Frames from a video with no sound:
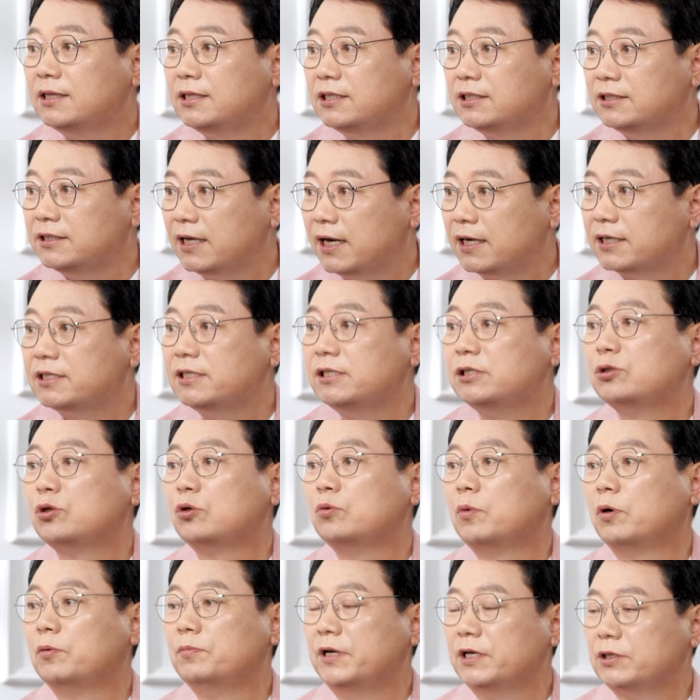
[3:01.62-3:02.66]
특약 실손
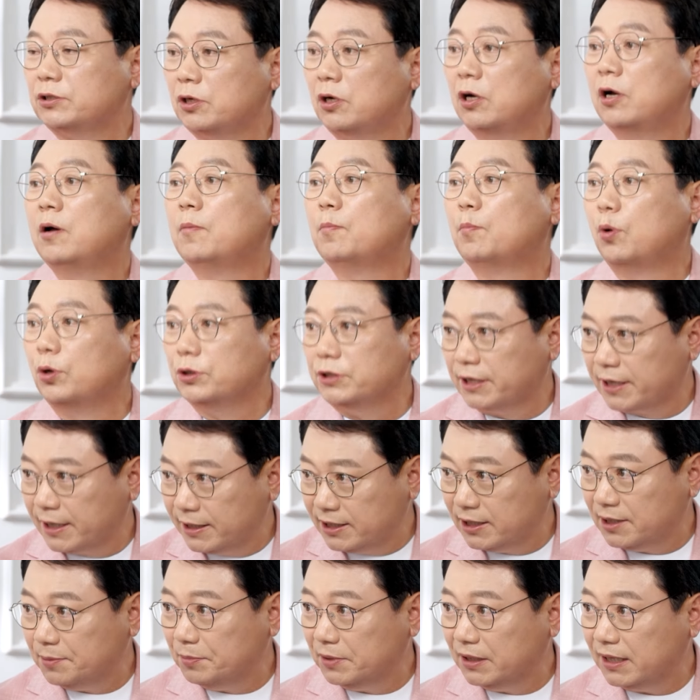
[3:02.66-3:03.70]
보험에서
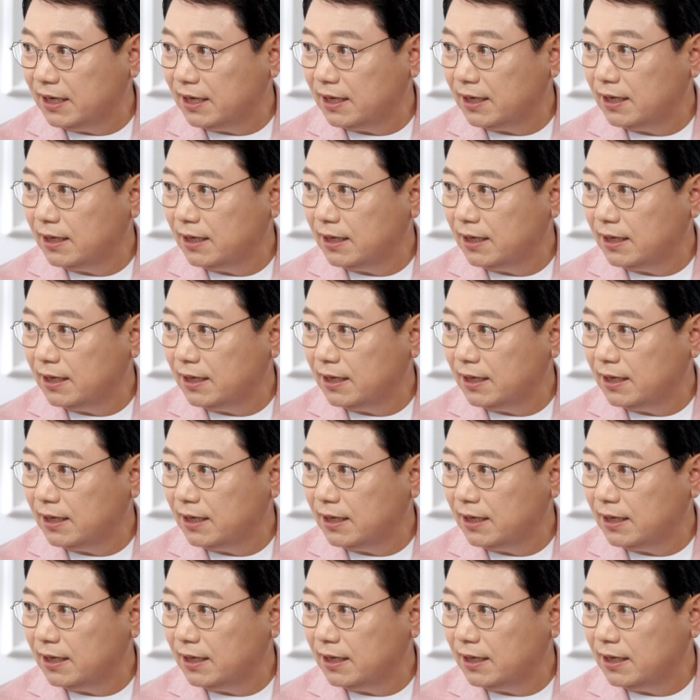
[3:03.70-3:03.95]
보장해드립니다.